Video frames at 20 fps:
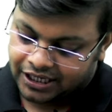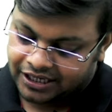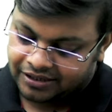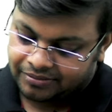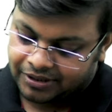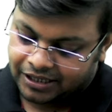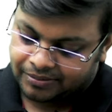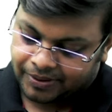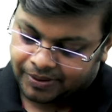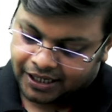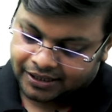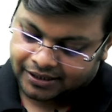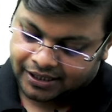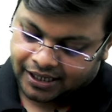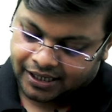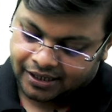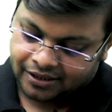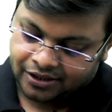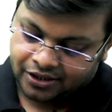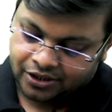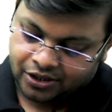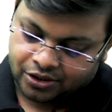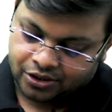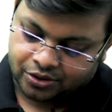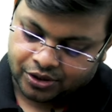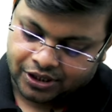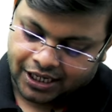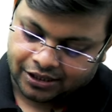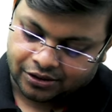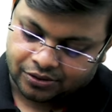नहीं मिल पाता है
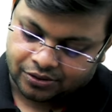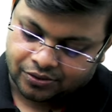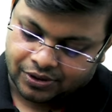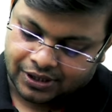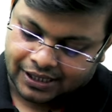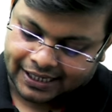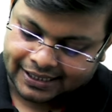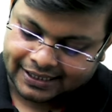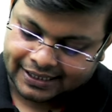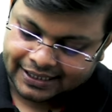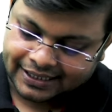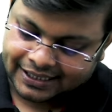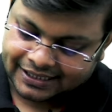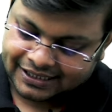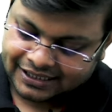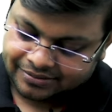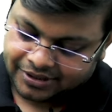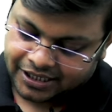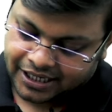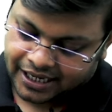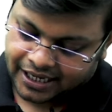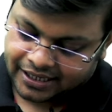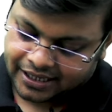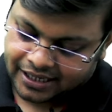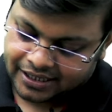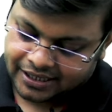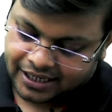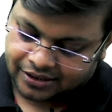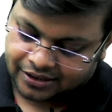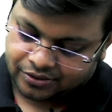तो या तो वो लैक्टिक एसिड बनाएगा
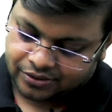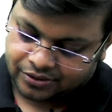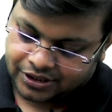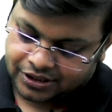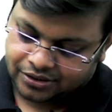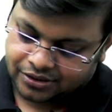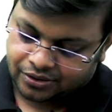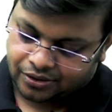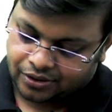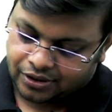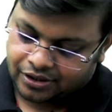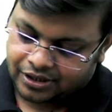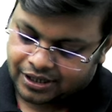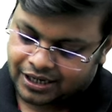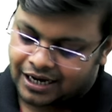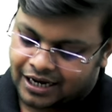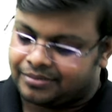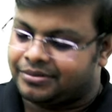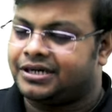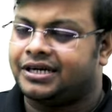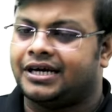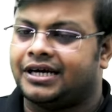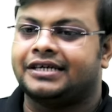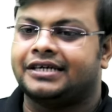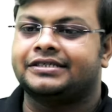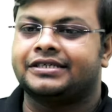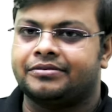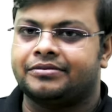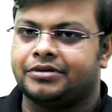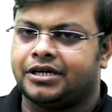या तो इथेनॉल और कार्बन
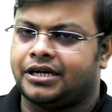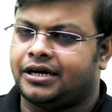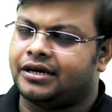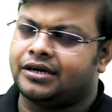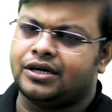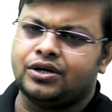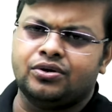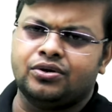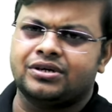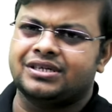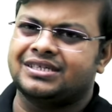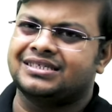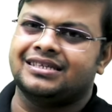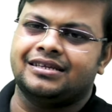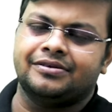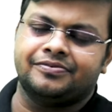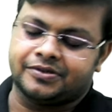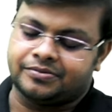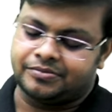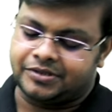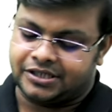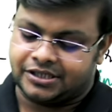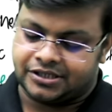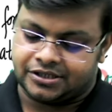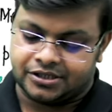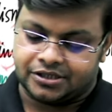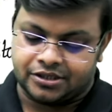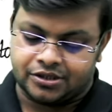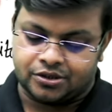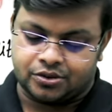डाइऑक्साइड बनाएगा और इसलिए
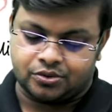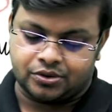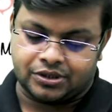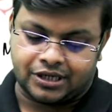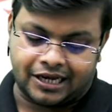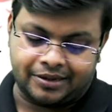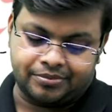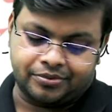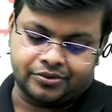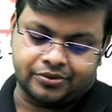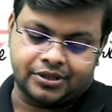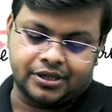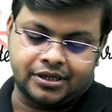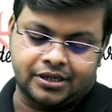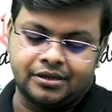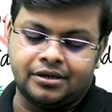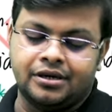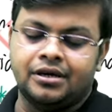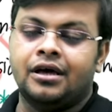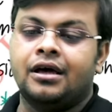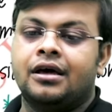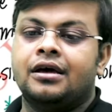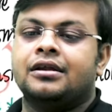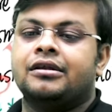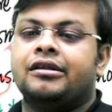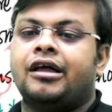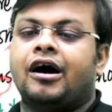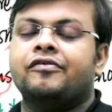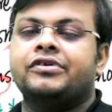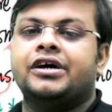फर्मेंटेशन के दो टाइप होते हैं
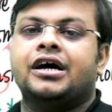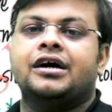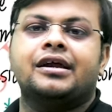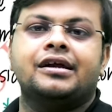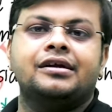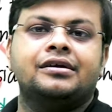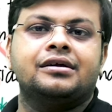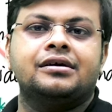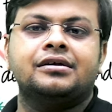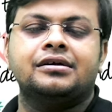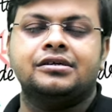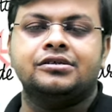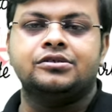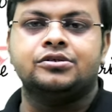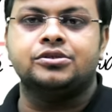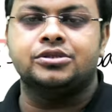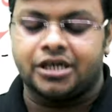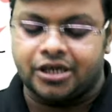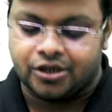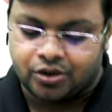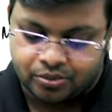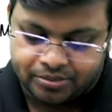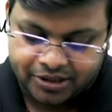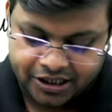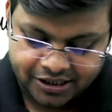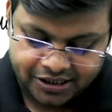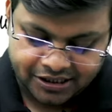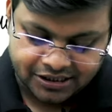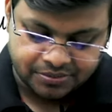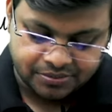now वी आर एंटर into द
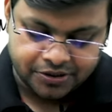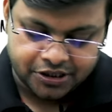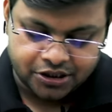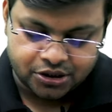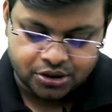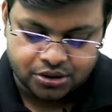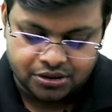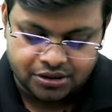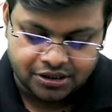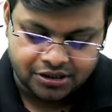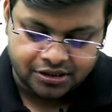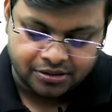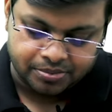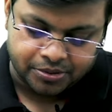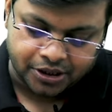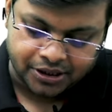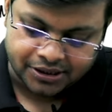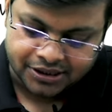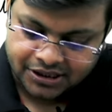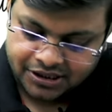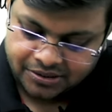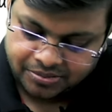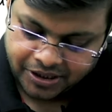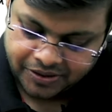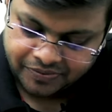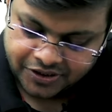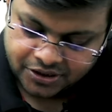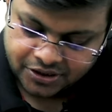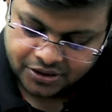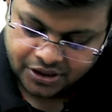एरोबिक रेस्पिरेशन इन द प्रोसेस
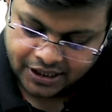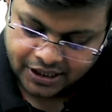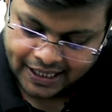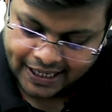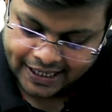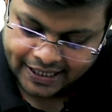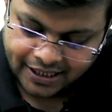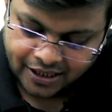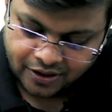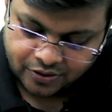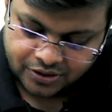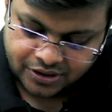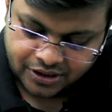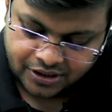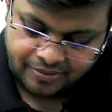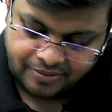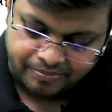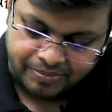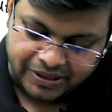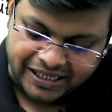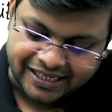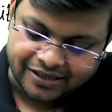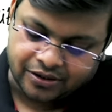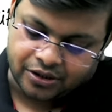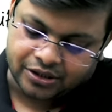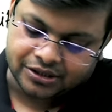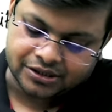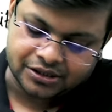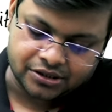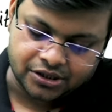बाई विच द कैरी आउट द कंप्लीट
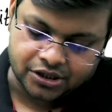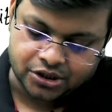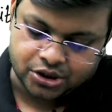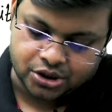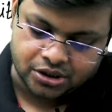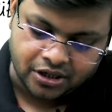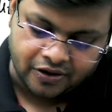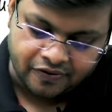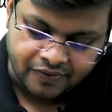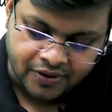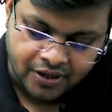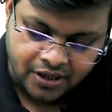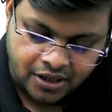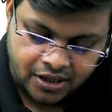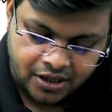ऑक्सीडेशन ऑफ